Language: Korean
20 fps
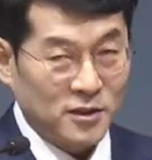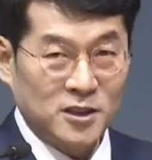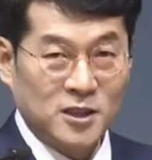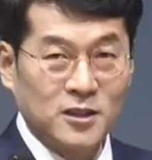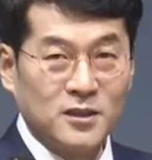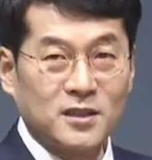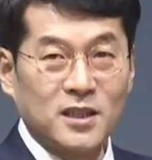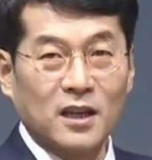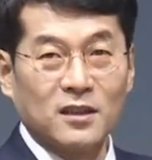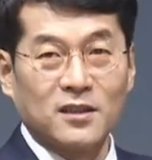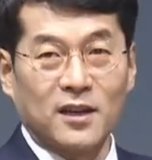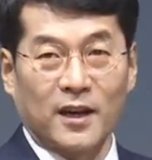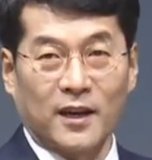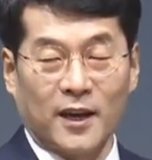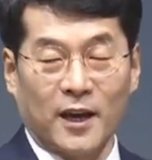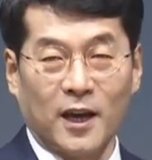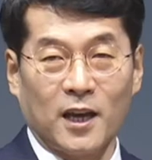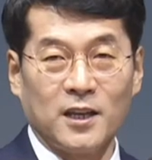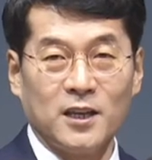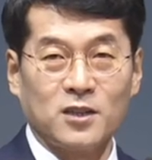
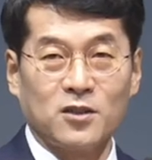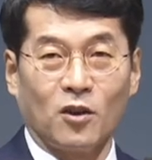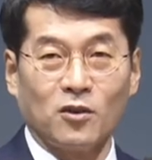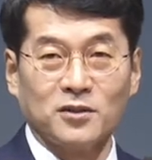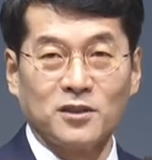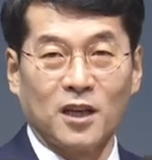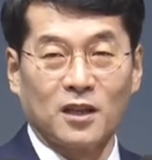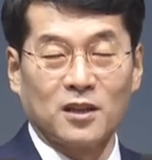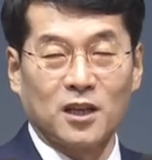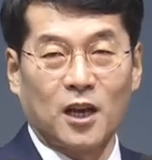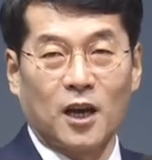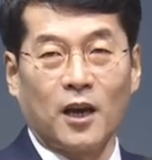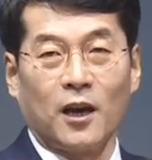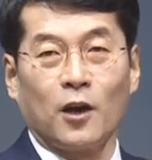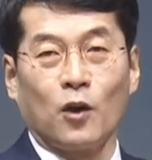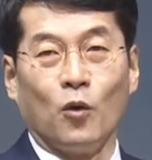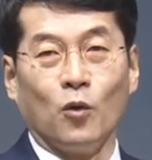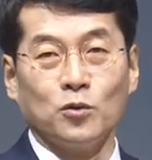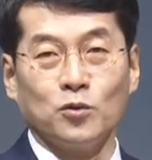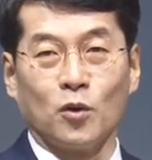신자들에게 이
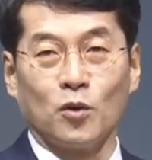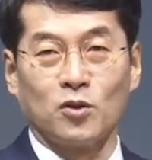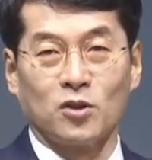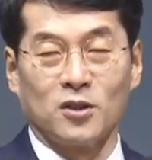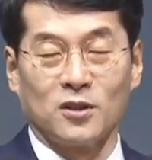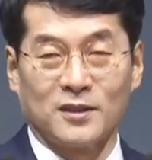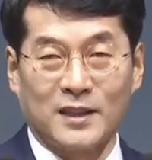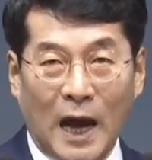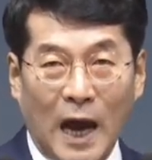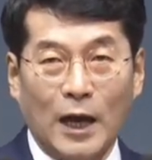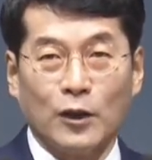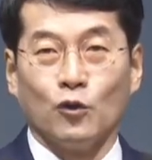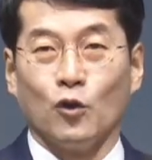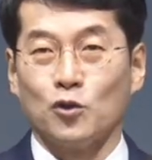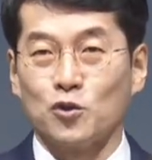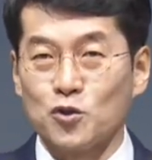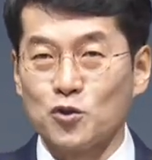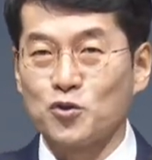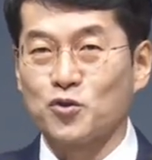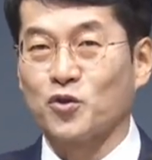성자들의 공로들을
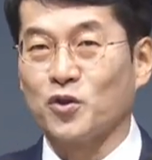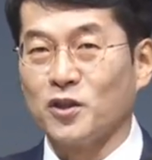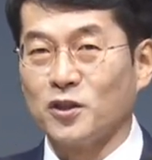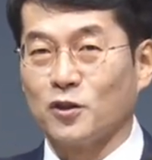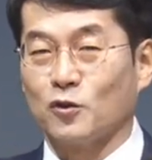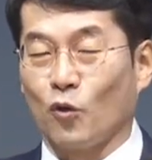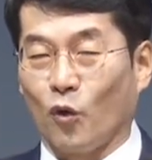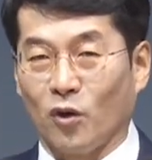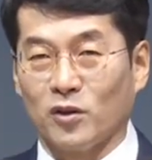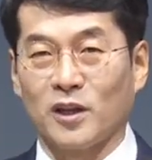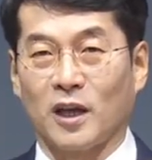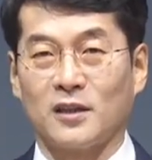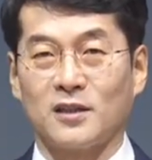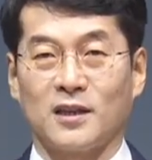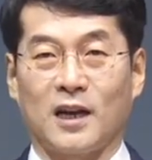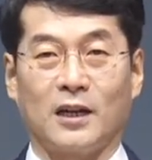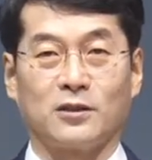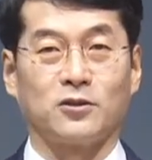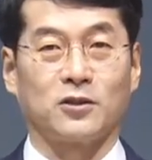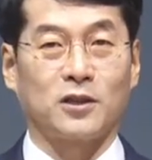나눠줄 수 있는 권한을
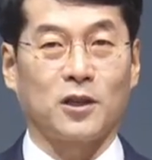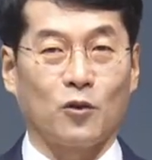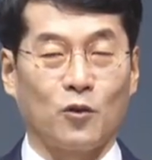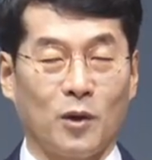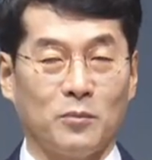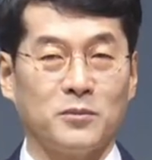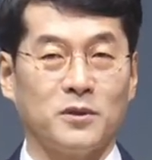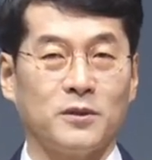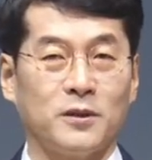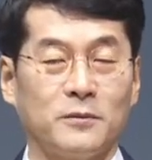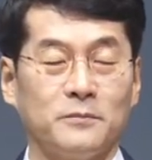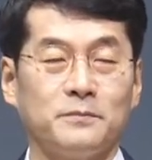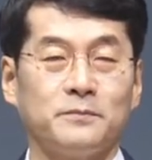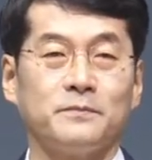가졌다고 합니다.